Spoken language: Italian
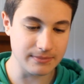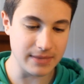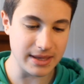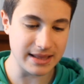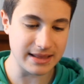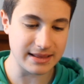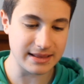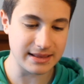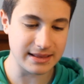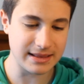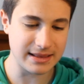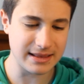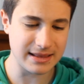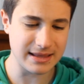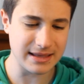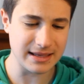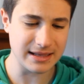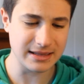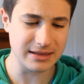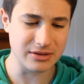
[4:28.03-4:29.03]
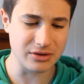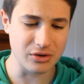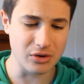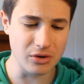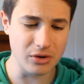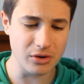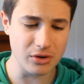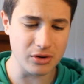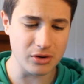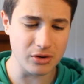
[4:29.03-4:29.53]
Metto mette il
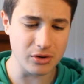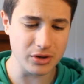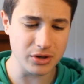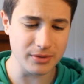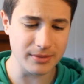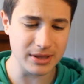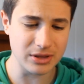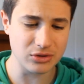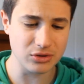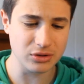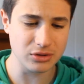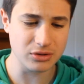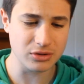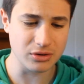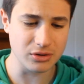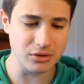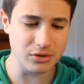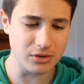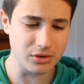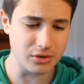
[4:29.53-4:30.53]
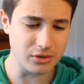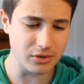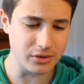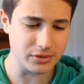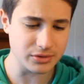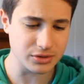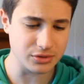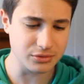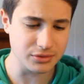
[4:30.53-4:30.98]
tronco, io metto il tronco,